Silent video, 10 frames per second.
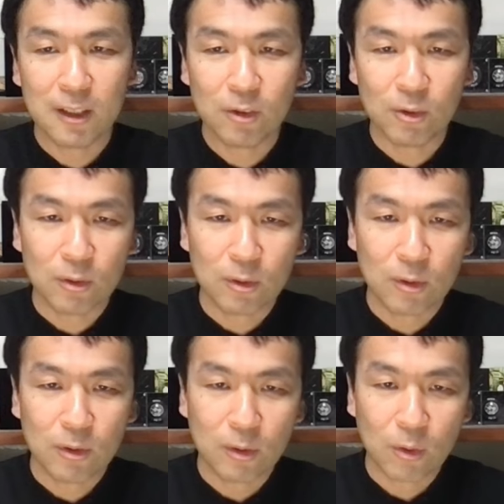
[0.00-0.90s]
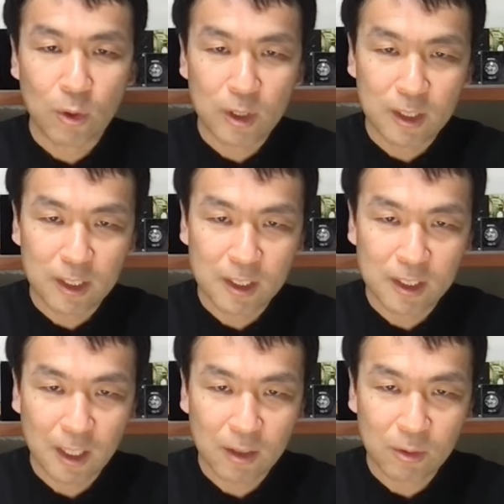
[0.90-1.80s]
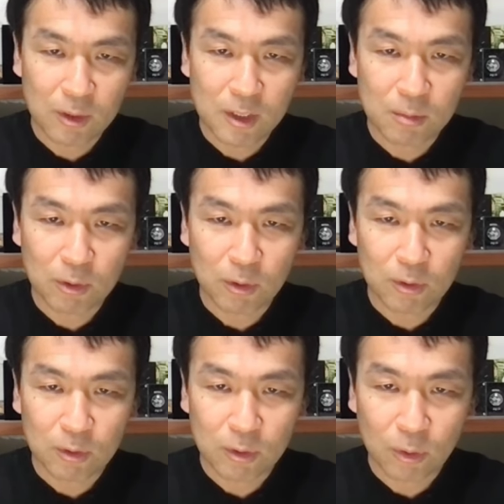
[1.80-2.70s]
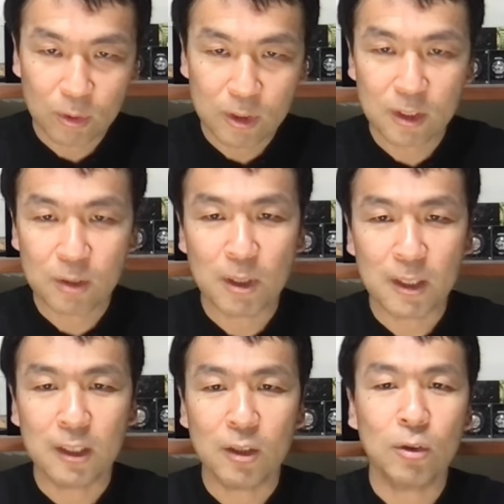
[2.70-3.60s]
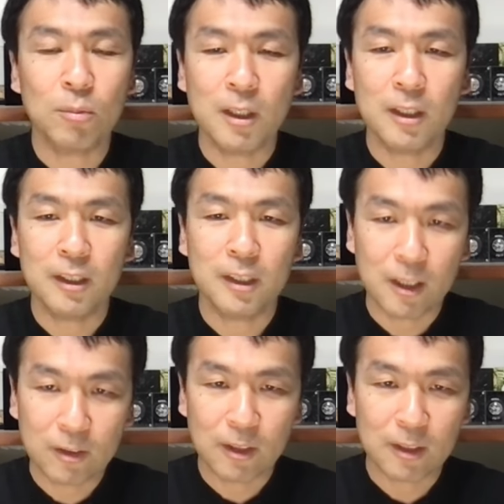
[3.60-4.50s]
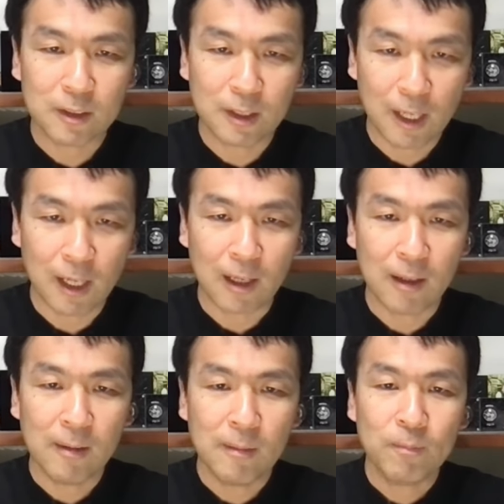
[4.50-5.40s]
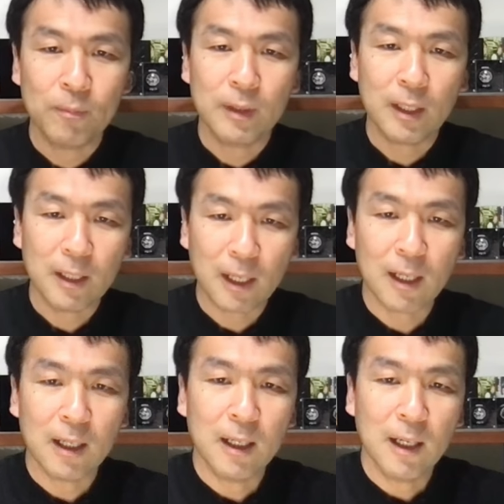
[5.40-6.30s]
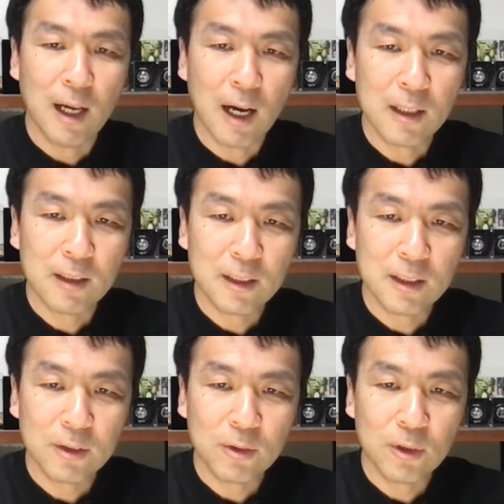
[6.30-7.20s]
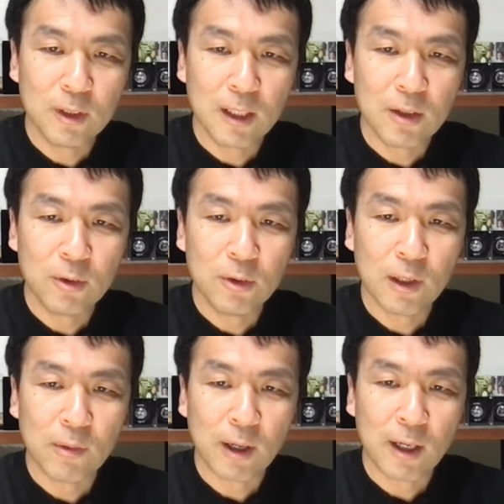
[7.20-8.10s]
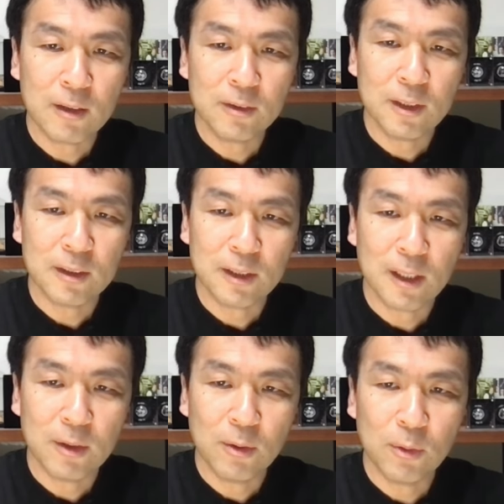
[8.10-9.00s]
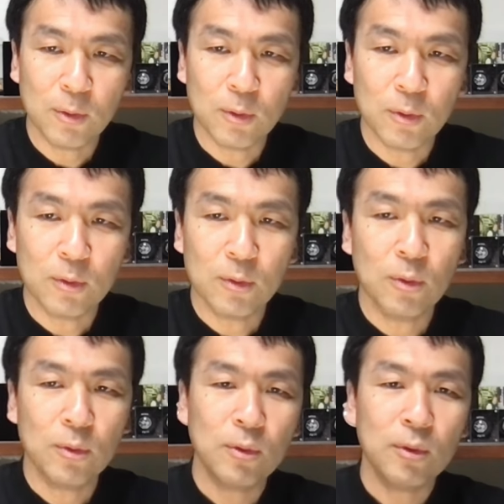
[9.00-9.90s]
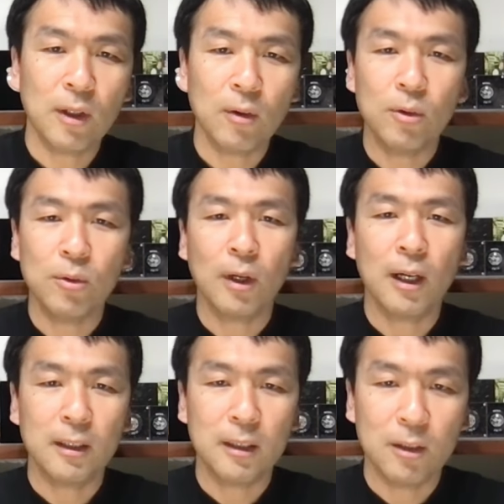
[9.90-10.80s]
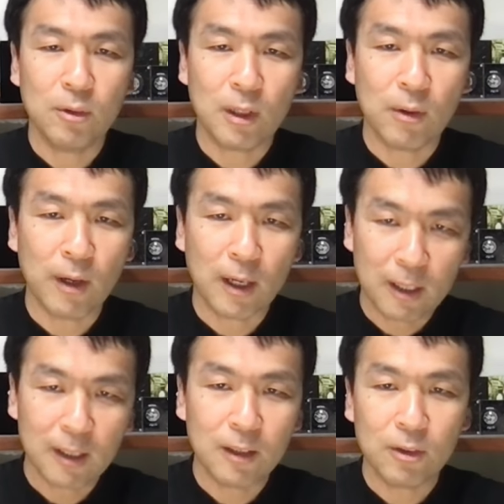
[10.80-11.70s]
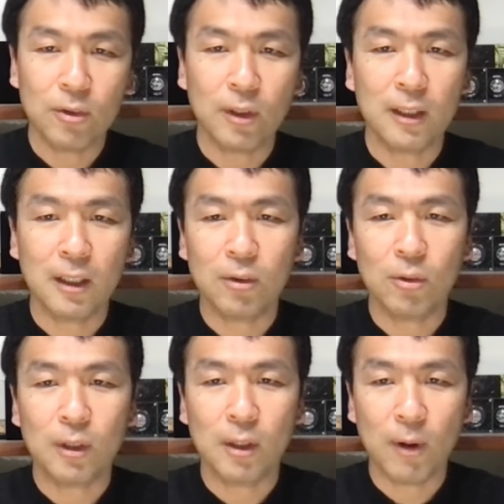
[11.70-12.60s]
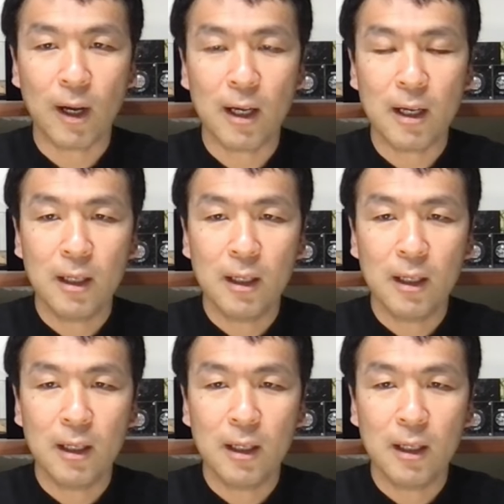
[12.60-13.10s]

のコインに資産の一部を投資すべき局面に来ているんですがただアンティークコインが良いのはわかるんですけどどのようなコインを買って良いかわからないという方にとっては、